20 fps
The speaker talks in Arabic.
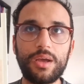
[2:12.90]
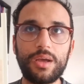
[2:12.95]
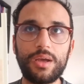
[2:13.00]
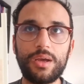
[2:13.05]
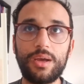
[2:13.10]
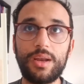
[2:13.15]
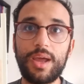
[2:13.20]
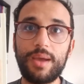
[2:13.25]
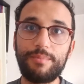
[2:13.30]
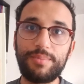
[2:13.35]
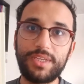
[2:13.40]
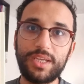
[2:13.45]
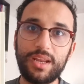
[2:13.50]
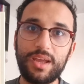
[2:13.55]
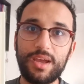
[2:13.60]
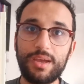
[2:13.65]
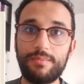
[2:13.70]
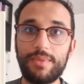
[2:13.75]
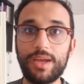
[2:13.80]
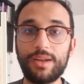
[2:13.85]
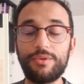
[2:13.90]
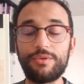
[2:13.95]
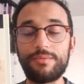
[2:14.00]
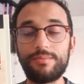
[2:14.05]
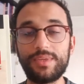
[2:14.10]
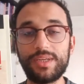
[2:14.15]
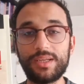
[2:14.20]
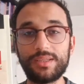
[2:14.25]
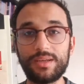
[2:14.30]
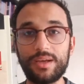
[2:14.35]
الاب ديالها مات
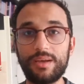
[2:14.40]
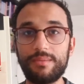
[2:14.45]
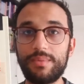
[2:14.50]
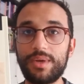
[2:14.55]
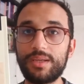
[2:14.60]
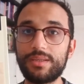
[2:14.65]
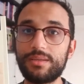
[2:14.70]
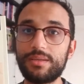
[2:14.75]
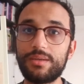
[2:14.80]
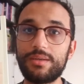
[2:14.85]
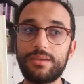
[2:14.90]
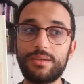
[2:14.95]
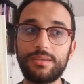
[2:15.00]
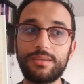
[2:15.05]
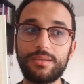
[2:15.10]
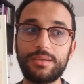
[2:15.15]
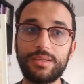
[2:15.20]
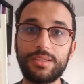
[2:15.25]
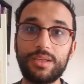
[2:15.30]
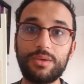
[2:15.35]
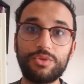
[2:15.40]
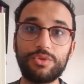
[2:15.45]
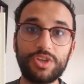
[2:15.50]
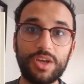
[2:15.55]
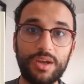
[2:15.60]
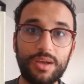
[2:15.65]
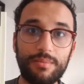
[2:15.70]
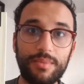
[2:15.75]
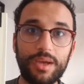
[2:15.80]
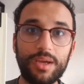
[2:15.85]
الام ديالها ماتت
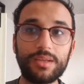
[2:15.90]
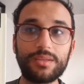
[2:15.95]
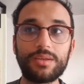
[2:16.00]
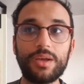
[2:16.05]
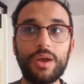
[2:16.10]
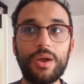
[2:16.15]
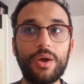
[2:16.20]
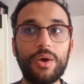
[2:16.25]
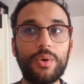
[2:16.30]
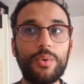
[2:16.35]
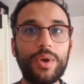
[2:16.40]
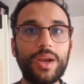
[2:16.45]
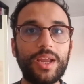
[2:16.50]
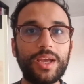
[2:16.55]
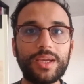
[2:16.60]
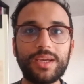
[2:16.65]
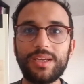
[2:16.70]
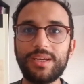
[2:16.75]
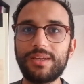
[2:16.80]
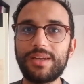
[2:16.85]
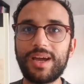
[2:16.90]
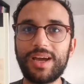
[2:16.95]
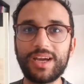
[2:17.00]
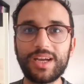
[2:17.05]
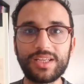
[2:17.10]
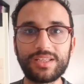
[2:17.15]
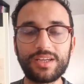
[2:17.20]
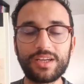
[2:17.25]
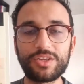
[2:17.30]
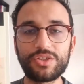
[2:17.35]
زوجها مات ولكن
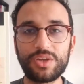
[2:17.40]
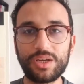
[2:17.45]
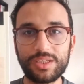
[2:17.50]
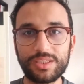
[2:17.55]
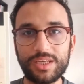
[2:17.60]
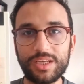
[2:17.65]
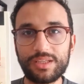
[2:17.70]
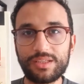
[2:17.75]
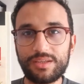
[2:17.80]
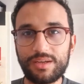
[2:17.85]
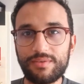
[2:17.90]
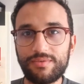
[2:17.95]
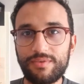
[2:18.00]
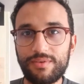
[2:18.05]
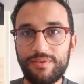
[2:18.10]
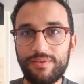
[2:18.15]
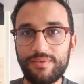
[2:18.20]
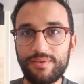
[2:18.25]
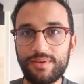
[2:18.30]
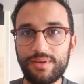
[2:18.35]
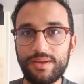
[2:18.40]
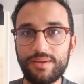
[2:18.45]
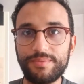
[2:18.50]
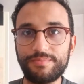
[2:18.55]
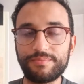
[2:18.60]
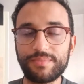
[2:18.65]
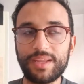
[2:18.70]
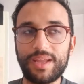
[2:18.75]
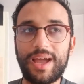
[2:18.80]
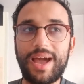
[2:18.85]
اكثر شخص اثر في
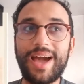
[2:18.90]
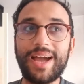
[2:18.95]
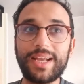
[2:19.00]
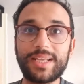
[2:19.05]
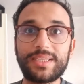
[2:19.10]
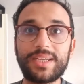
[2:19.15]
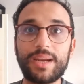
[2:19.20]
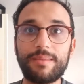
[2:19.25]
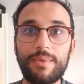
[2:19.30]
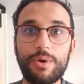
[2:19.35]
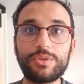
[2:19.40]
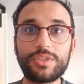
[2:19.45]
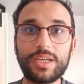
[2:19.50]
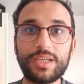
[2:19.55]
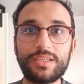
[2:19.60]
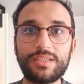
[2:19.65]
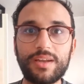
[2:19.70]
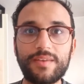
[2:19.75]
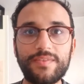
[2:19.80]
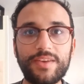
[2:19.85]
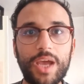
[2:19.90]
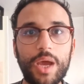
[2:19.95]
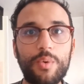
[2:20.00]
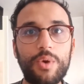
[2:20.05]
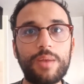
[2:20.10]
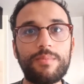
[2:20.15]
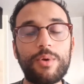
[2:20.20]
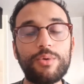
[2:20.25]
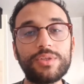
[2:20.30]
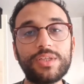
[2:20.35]
اكثر موت اثر فيها
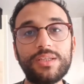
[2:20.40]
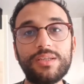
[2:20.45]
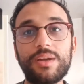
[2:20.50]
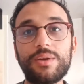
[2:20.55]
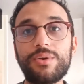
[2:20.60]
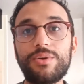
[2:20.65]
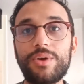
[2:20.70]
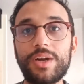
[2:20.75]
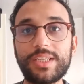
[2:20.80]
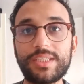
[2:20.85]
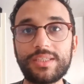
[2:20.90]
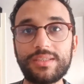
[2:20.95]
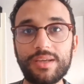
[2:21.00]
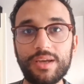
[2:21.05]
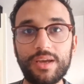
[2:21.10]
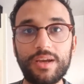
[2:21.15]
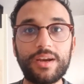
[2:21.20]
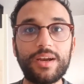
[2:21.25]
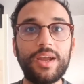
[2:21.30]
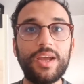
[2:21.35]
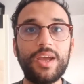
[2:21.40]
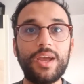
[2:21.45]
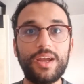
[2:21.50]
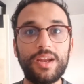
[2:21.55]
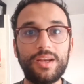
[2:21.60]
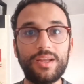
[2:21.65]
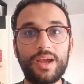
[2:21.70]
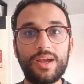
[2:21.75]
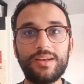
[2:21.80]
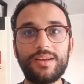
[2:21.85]
هو الموت ديال خوها الصغير
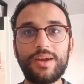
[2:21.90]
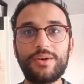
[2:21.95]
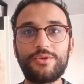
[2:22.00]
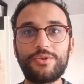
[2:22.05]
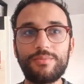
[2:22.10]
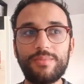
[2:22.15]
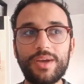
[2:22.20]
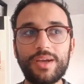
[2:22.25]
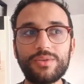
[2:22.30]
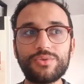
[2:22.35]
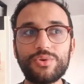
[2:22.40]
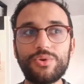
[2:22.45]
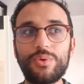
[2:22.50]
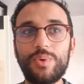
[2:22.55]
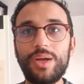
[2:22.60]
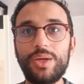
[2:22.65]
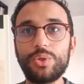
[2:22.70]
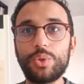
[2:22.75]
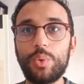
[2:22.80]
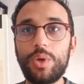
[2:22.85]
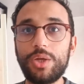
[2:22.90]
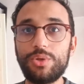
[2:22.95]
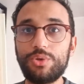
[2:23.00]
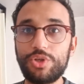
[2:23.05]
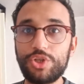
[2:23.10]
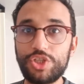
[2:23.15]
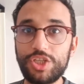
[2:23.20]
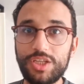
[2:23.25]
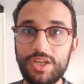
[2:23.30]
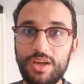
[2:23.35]
لانه مات وهو عنده
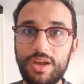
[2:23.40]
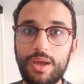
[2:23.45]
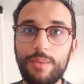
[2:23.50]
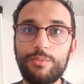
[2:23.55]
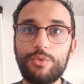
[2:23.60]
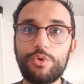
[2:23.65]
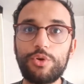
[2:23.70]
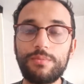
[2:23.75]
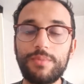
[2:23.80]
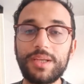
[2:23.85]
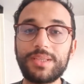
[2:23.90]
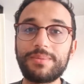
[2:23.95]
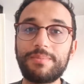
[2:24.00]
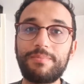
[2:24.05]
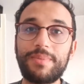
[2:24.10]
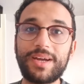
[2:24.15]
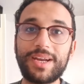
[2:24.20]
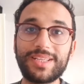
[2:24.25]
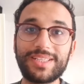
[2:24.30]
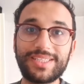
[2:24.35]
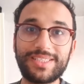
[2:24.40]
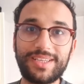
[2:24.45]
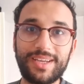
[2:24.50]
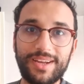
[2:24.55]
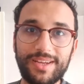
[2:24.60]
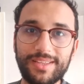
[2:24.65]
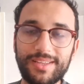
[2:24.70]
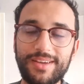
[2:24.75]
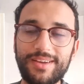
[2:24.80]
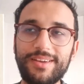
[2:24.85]
21 عام ومات بمرض
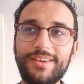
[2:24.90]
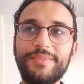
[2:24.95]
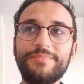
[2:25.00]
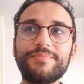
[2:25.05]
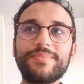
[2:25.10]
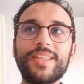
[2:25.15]
السرطان